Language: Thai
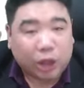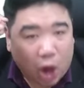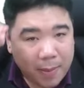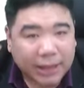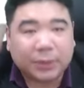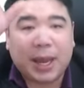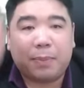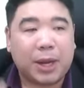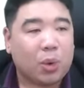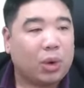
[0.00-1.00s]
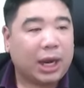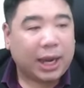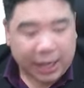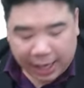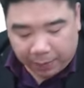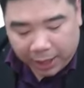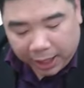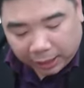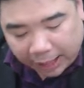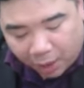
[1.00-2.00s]
ทองแม่สิบเอ็ดไปคูณเลยนะครับ
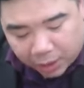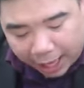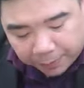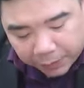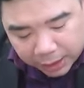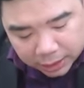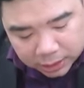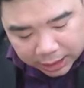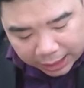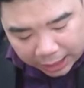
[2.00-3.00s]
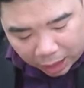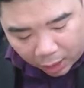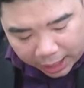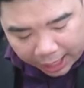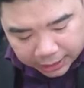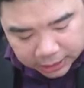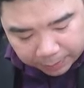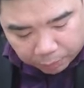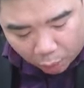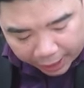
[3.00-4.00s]
เท่ากับสี่ร้้อยหาสิ
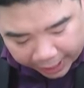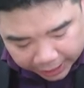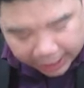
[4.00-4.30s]
บบวก x ค